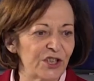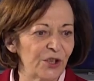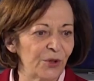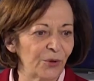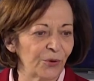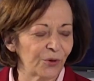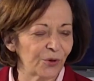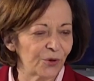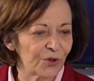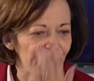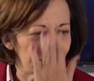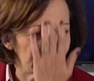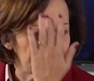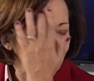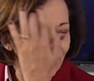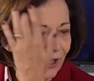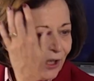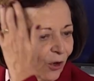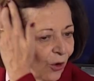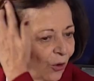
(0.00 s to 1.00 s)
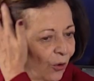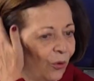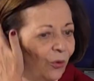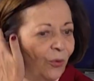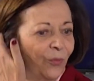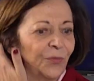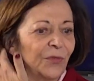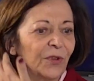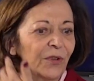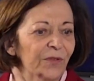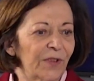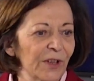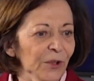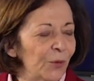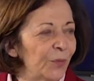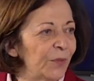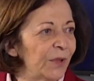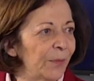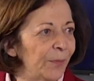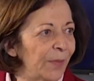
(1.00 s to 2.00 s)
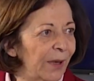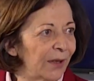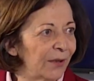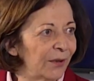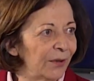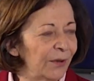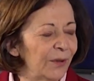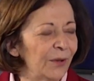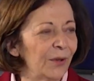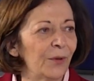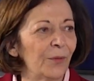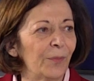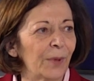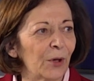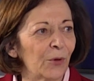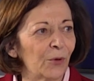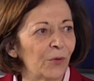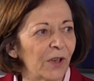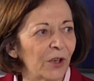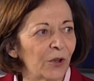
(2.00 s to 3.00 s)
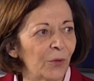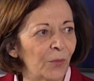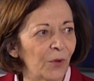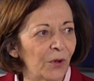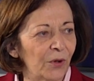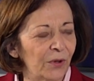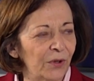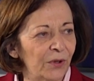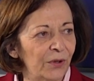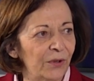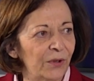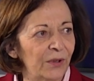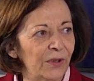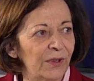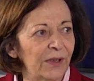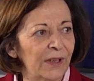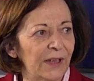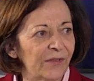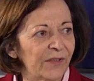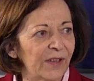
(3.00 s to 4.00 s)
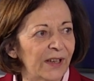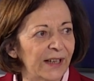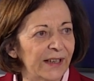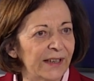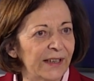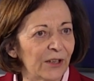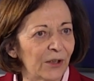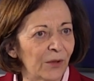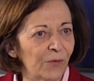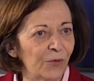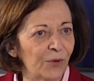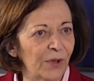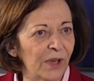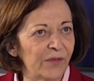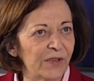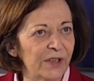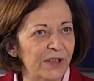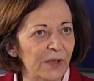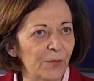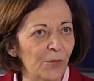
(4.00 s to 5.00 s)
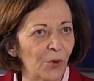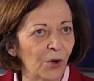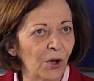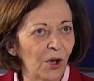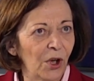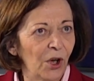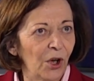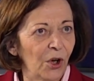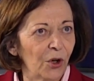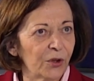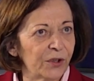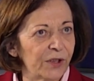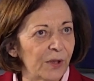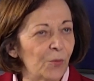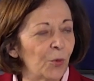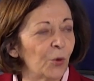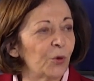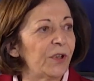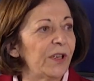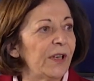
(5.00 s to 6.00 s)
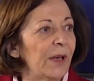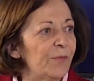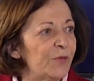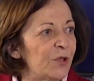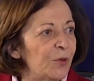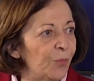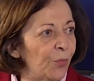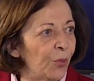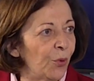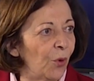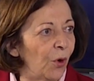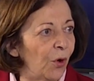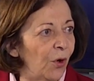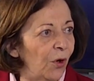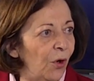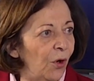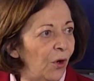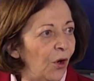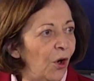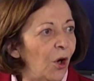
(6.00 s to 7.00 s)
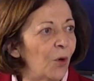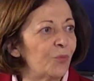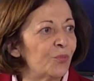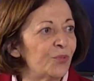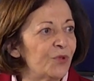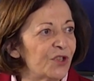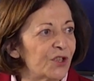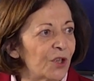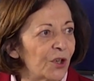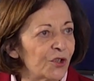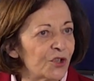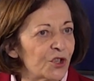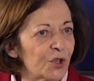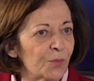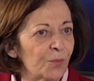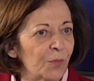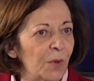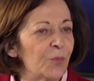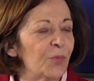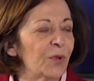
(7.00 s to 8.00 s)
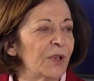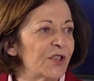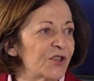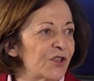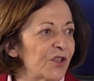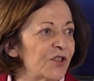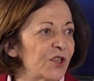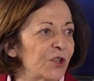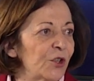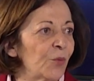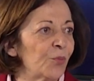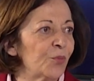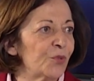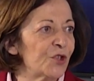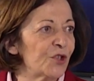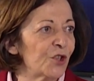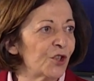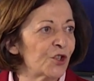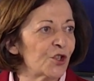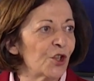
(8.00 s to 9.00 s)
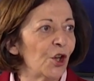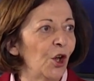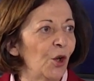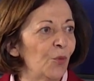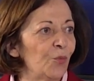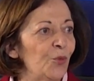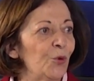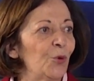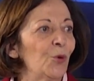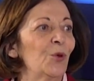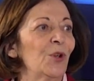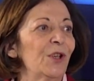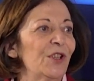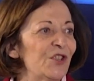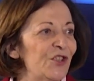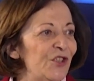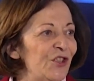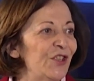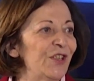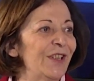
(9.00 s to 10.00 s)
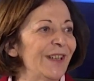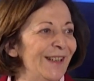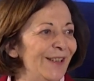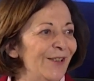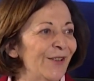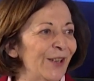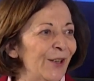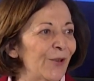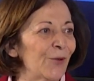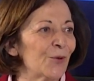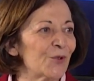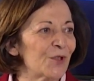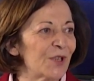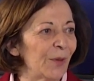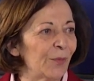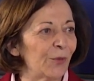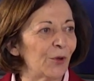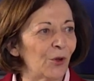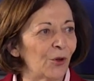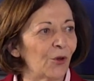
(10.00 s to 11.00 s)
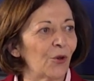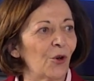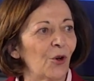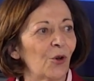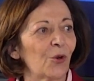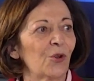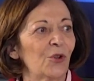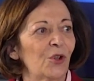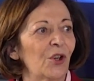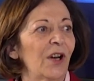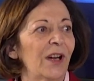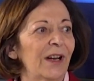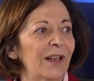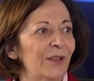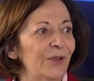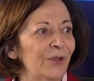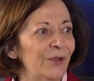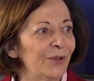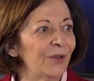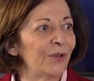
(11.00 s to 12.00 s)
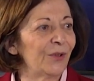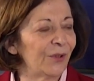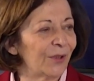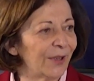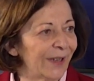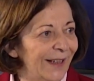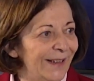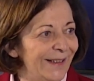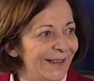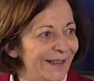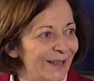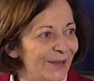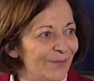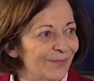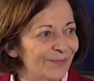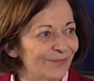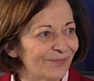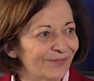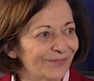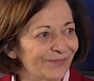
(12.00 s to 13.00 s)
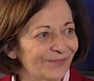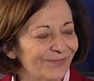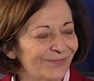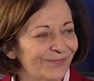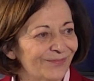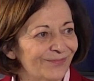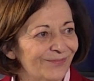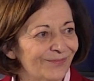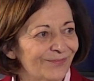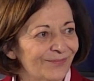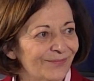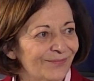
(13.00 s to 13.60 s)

donc, que j'ai fait adopter par, le gouvernement à la fin de l'année, comme vous l'avez dit, bon, qui est monté un petit peu en puissance, mais pour l'instant c'est en puissance plutôt dans les idées et dans les concepts encore que dans la réalité. Pour l'instant